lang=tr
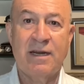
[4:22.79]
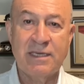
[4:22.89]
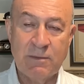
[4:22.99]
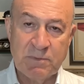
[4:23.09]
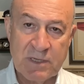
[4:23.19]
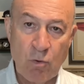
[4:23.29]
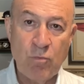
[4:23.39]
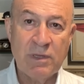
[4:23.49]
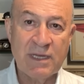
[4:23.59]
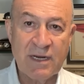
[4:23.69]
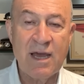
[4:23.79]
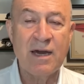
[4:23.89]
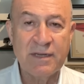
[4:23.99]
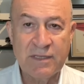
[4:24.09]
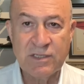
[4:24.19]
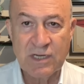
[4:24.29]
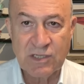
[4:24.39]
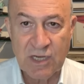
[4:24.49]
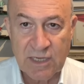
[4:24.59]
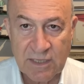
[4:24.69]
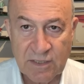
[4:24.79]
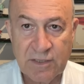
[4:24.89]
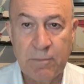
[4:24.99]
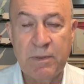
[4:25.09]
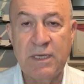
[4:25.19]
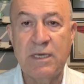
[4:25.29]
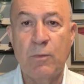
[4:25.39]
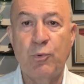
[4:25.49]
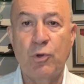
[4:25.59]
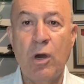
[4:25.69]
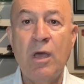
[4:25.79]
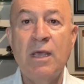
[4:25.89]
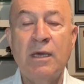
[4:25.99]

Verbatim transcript: rakip savunmaları kahredecek şekilde dripling yapıyor.